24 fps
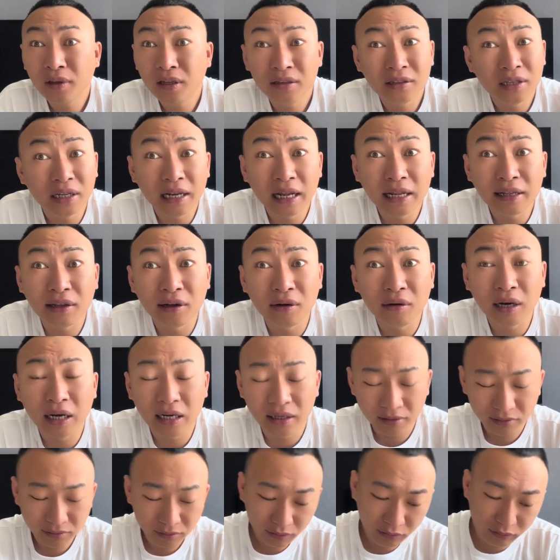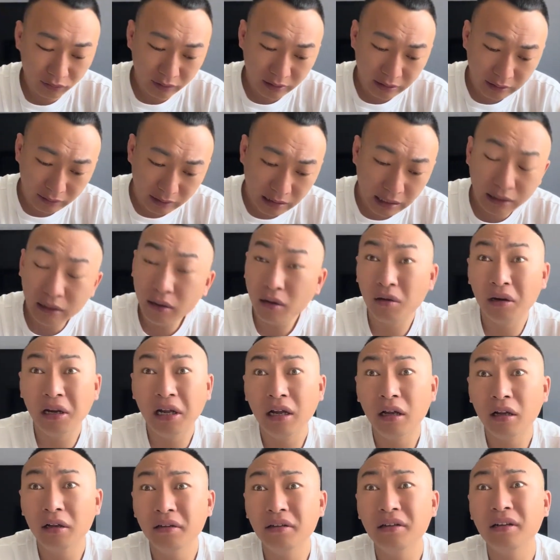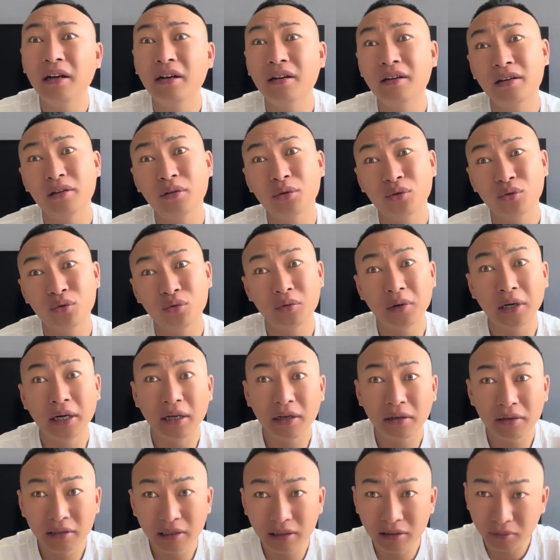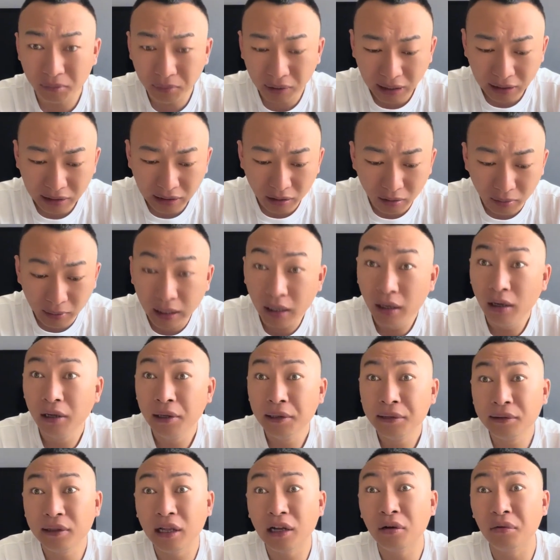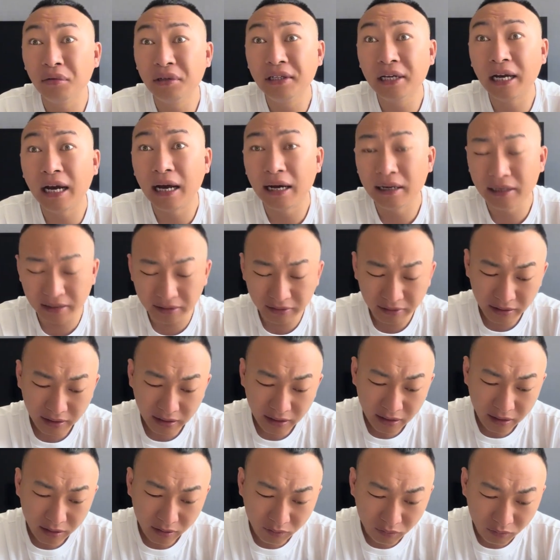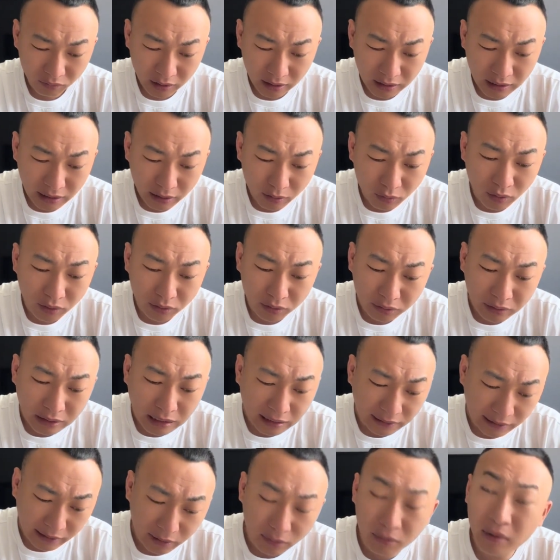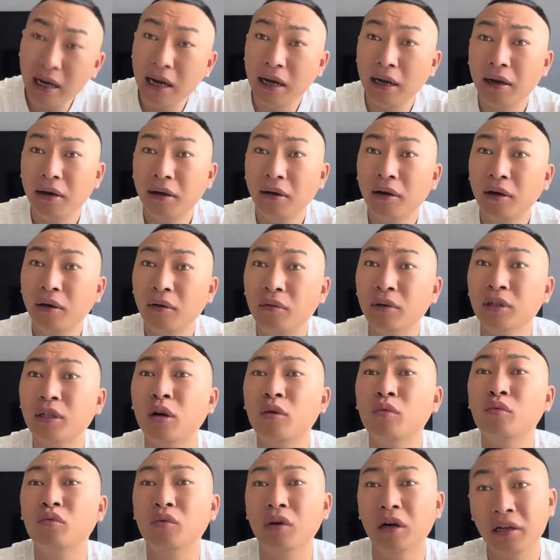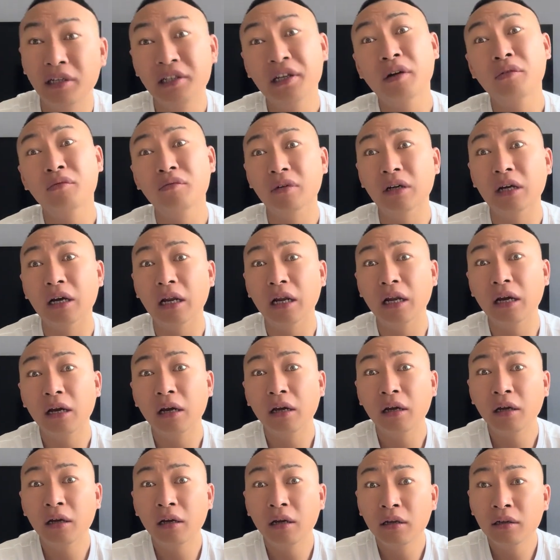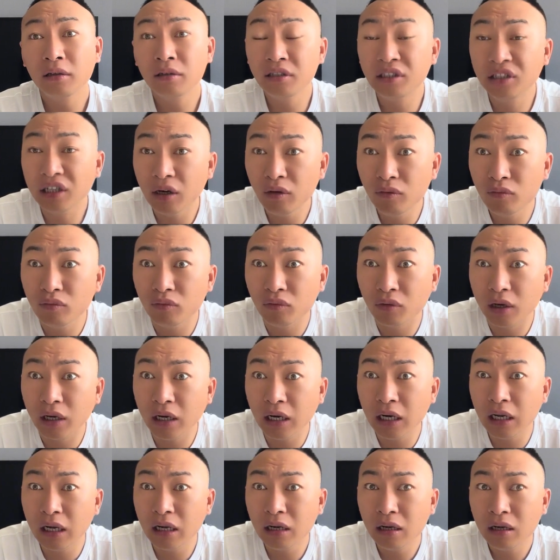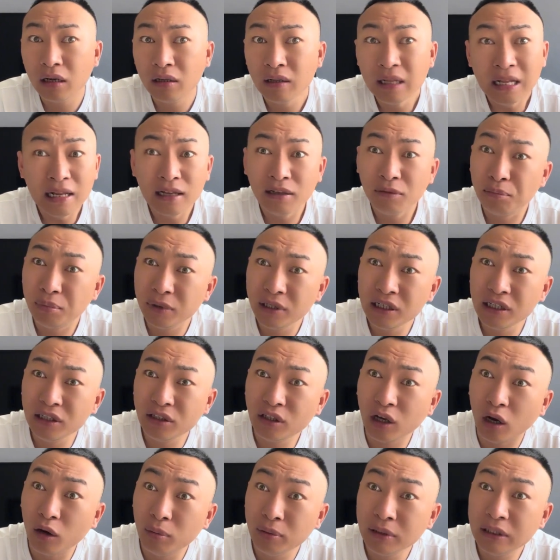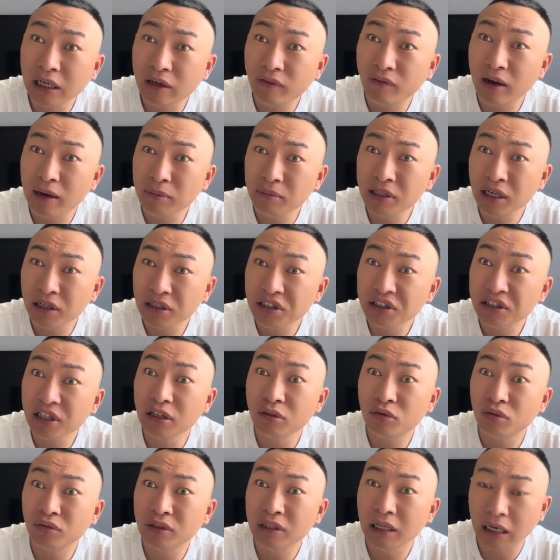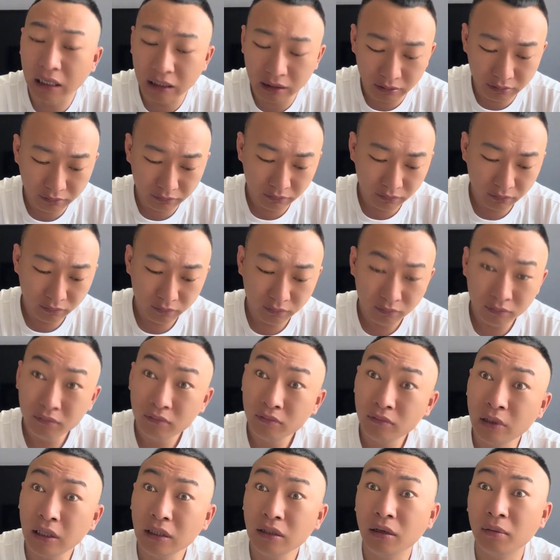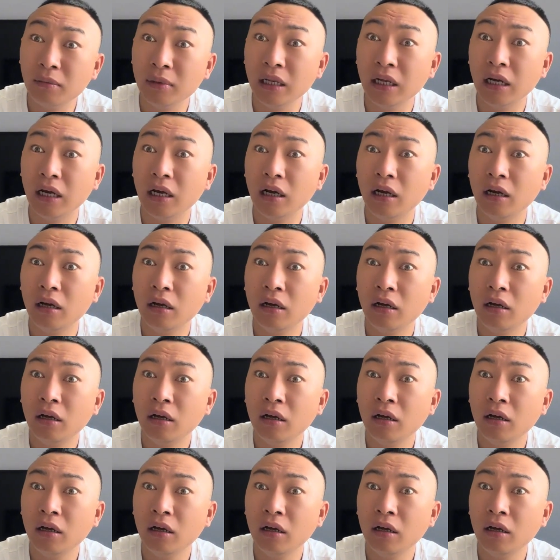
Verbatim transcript: 真拉倒啊！不是鸟拉倒了，你看哥都说了，那能不拉倒吗？你拿手机干啥呢？我给广州打个电话，我找五哥，想五哥了。你想五哥了？不是你早不想，晚不想，你这时候想，那怎么的？